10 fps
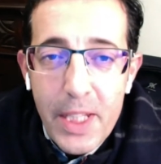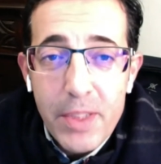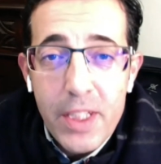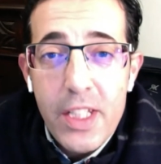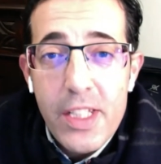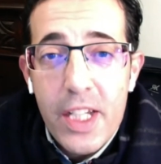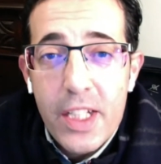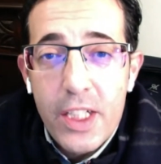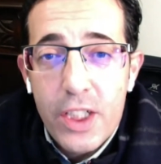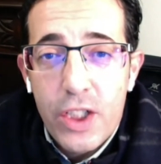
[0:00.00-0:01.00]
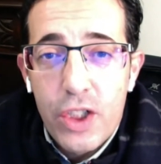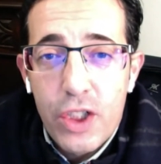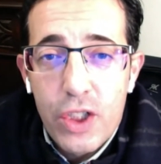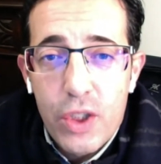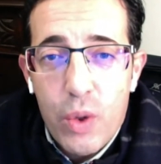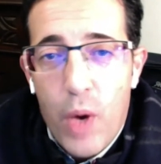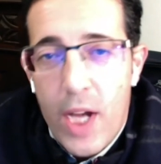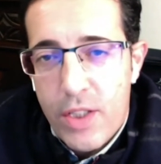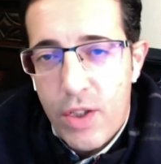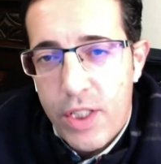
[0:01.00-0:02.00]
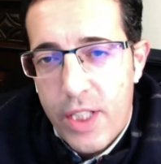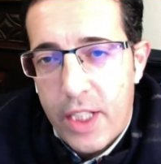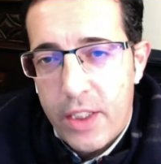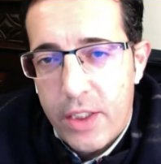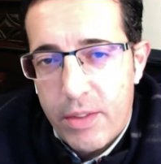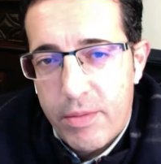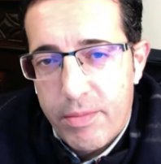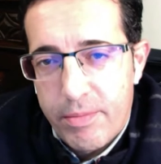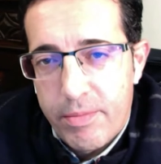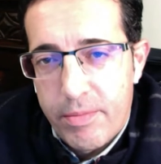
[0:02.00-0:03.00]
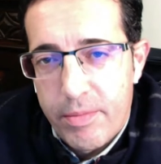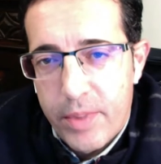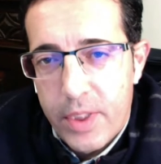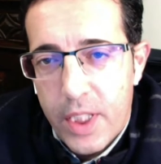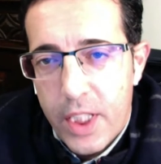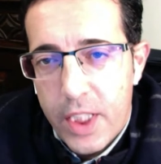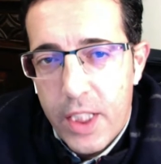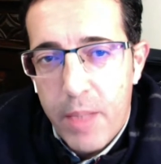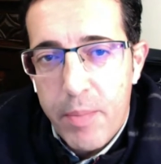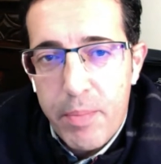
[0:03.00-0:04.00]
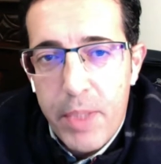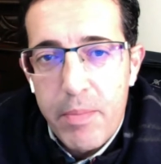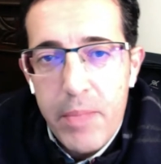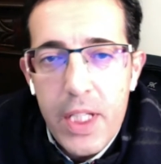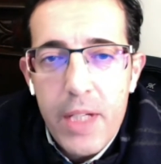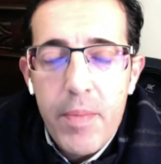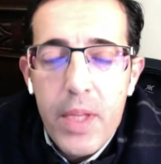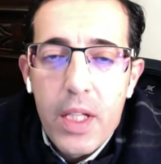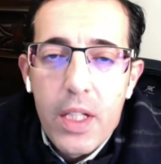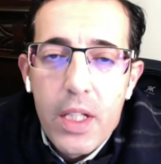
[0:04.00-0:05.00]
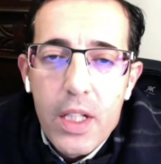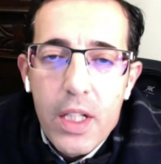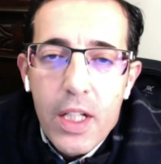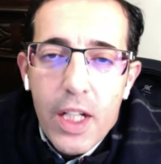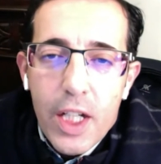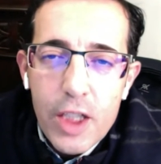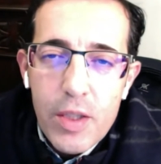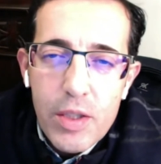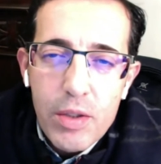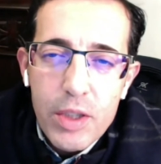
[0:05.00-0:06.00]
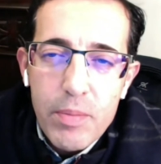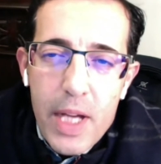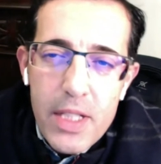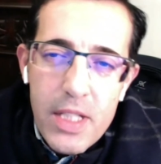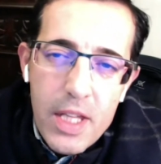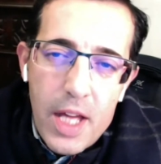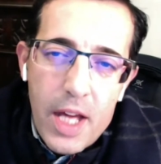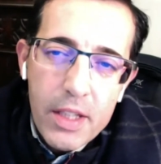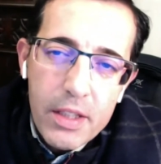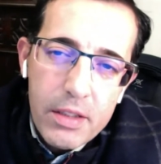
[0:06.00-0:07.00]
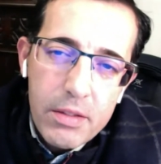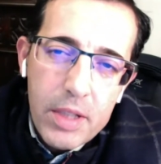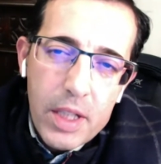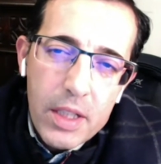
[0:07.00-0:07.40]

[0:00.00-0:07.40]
Também temos que dizer que nestes quase dois anos, neste tempo de pandemia, as pessoas de mais idade